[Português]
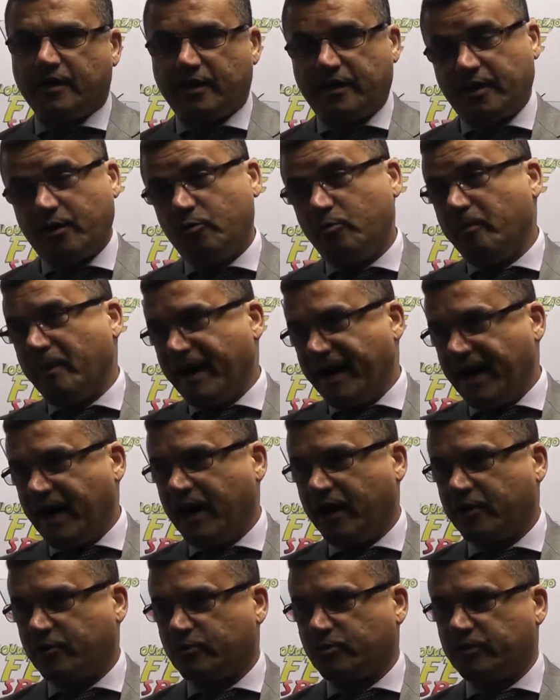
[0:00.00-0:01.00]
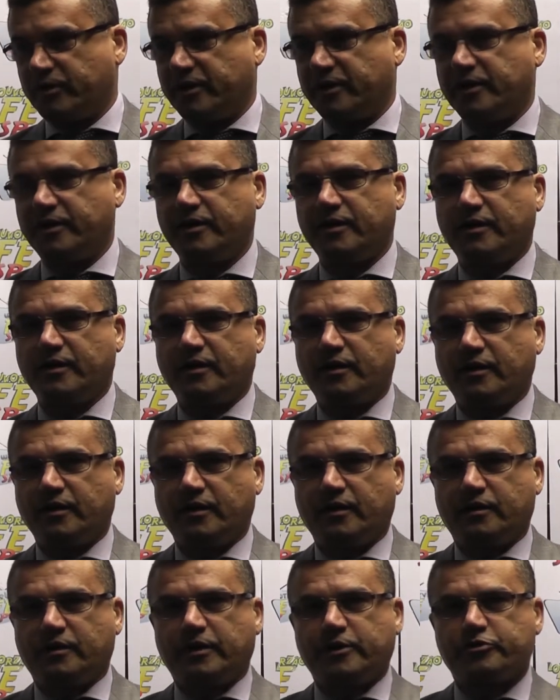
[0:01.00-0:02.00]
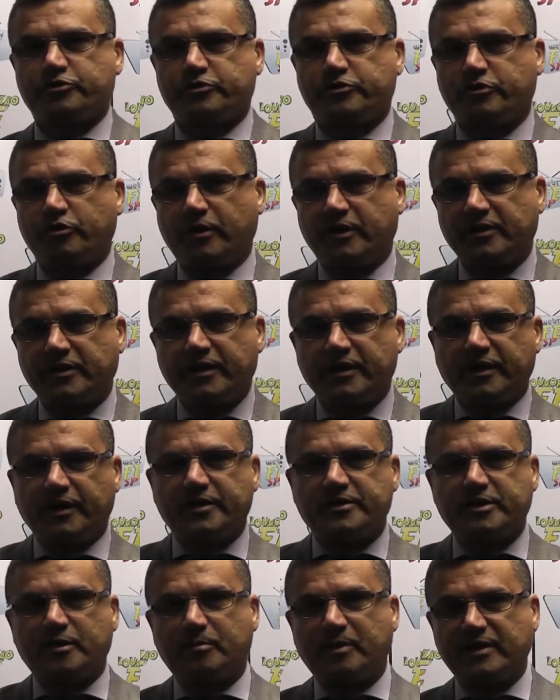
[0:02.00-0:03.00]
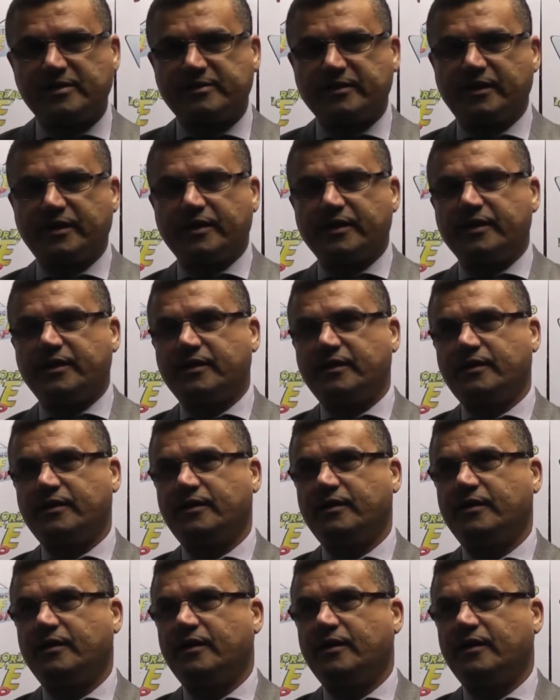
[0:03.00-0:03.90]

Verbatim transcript: É um marco, né? Na história da igreja brasileira,